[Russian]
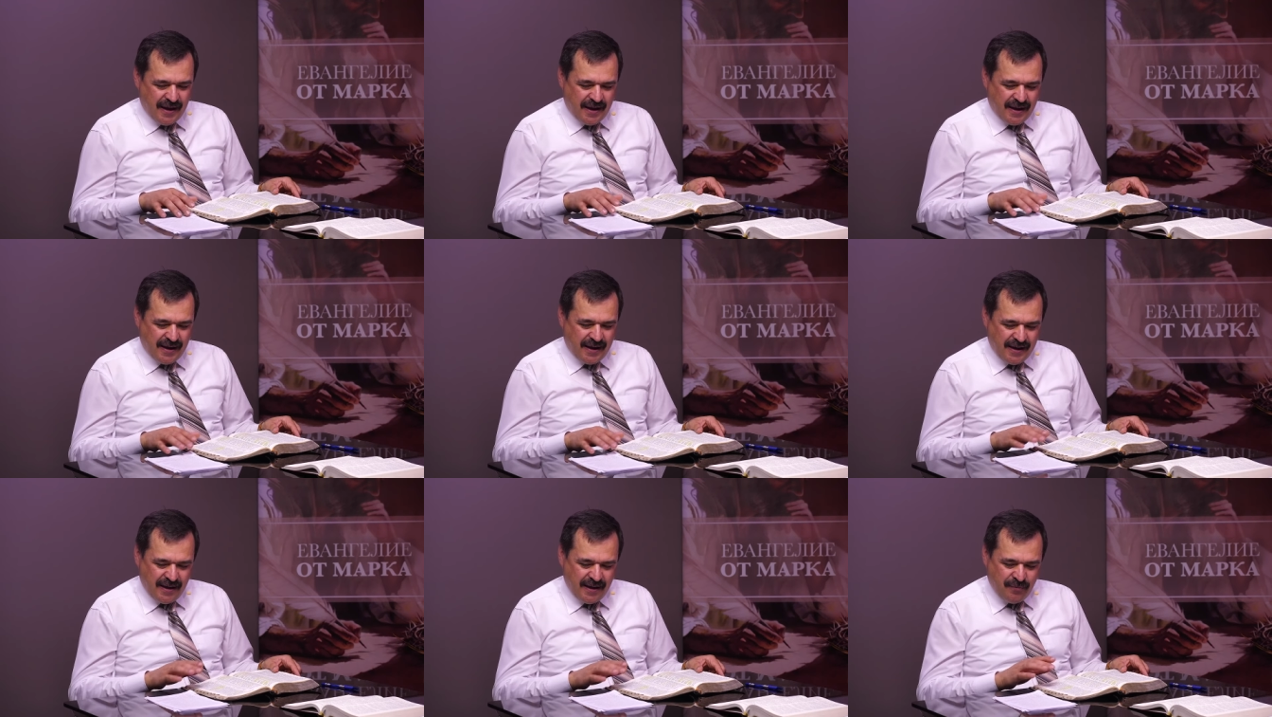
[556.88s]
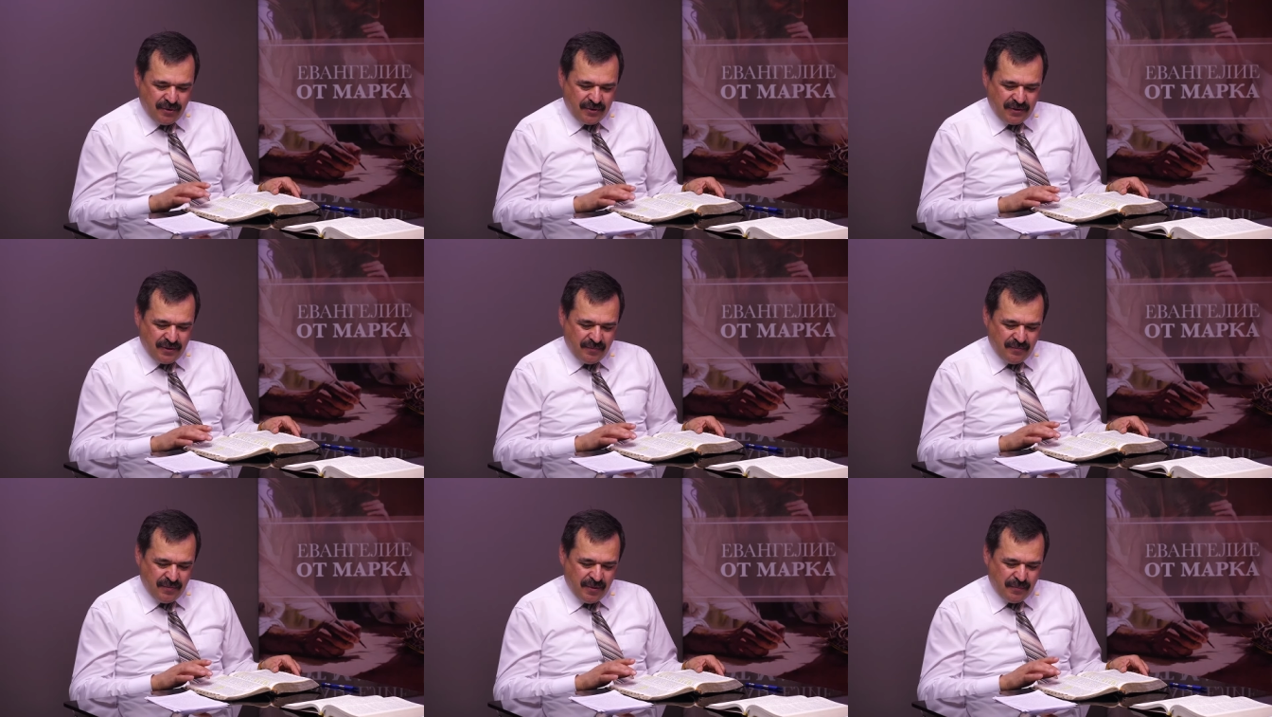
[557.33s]
А, и
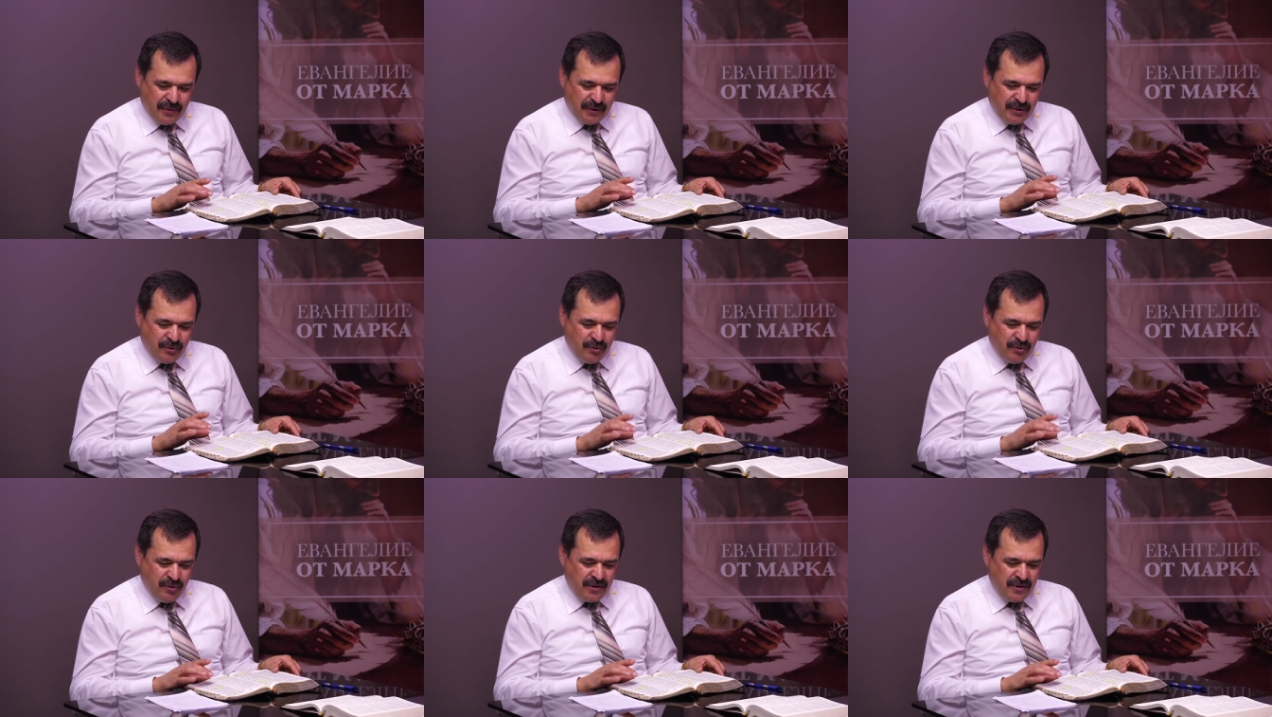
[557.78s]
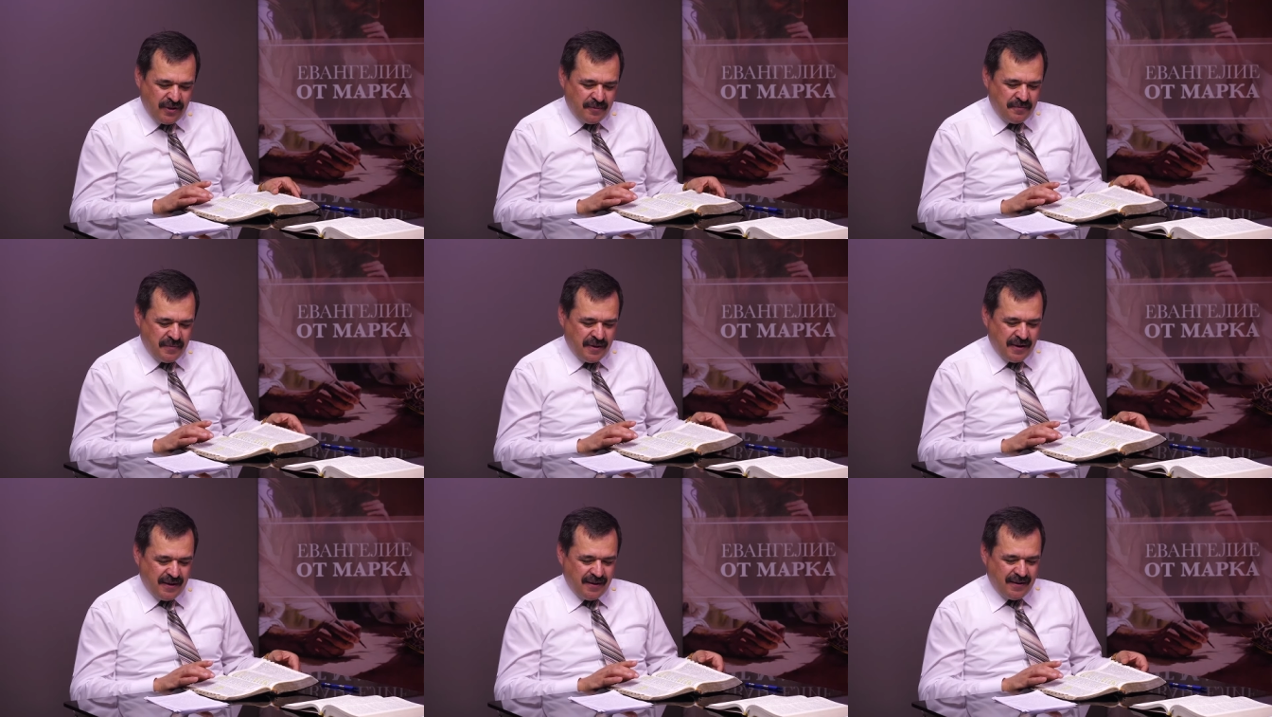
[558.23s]
вот мы
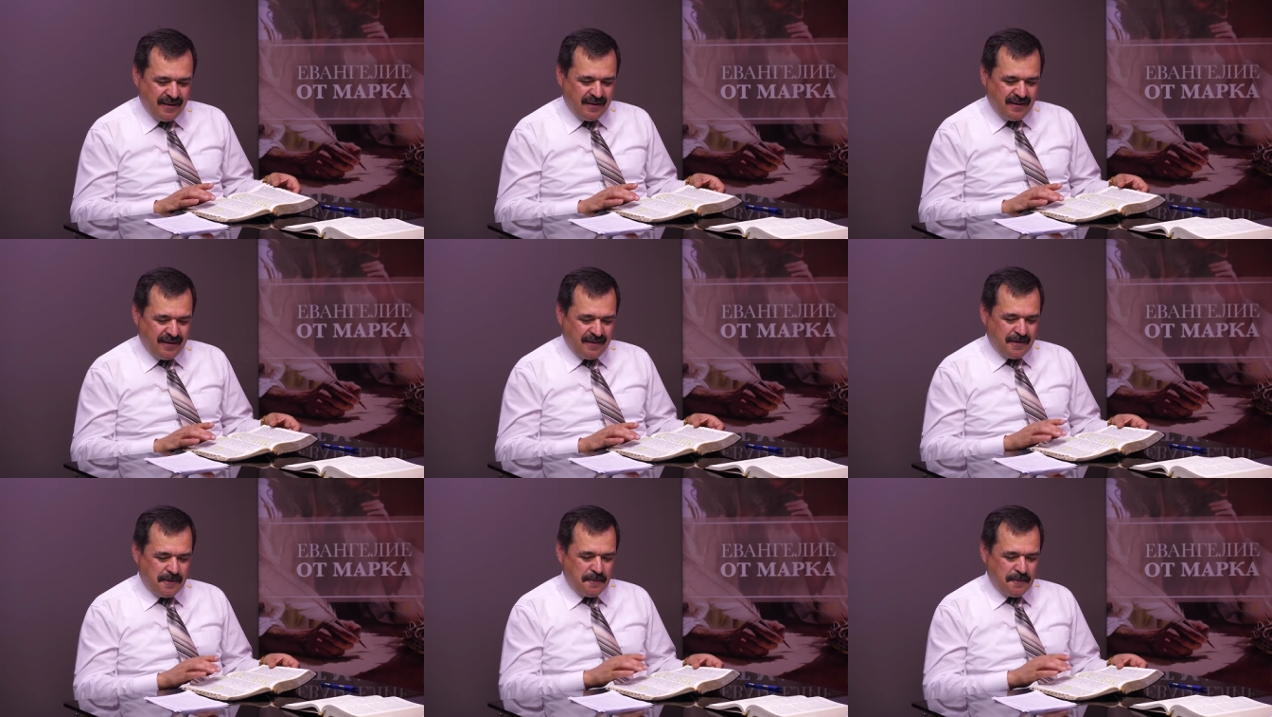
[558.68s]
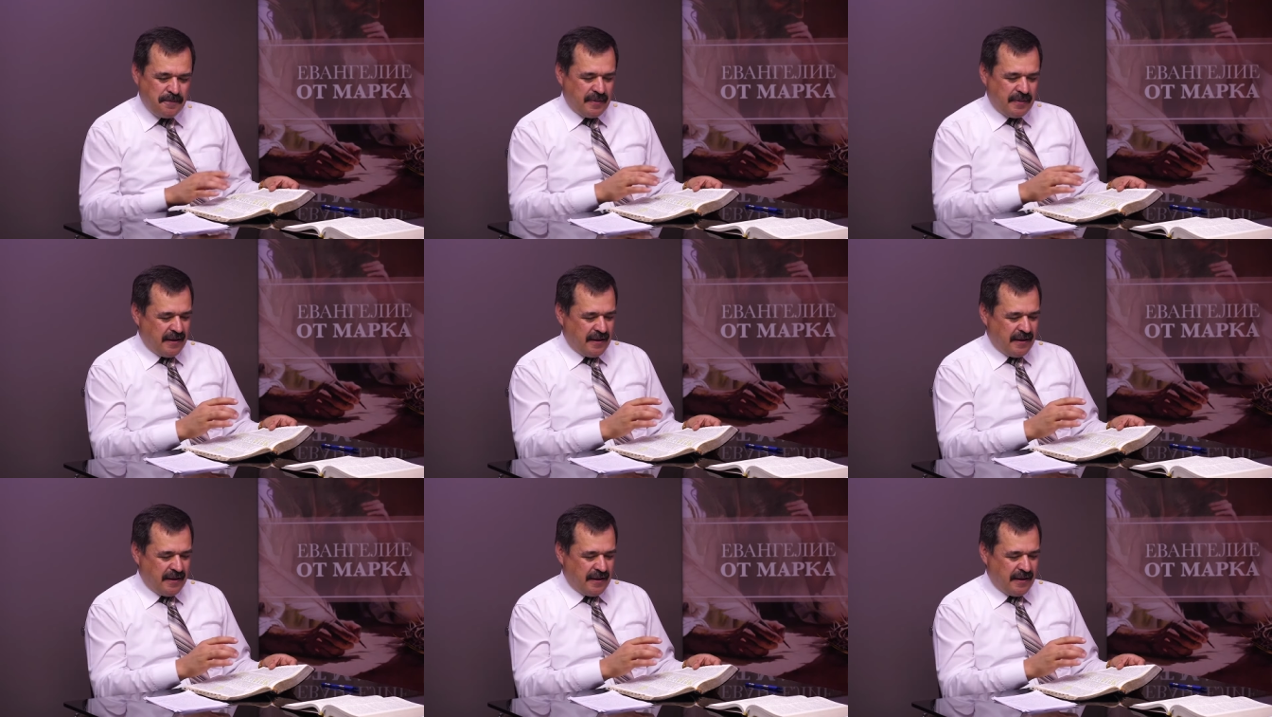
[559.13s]
подходим э,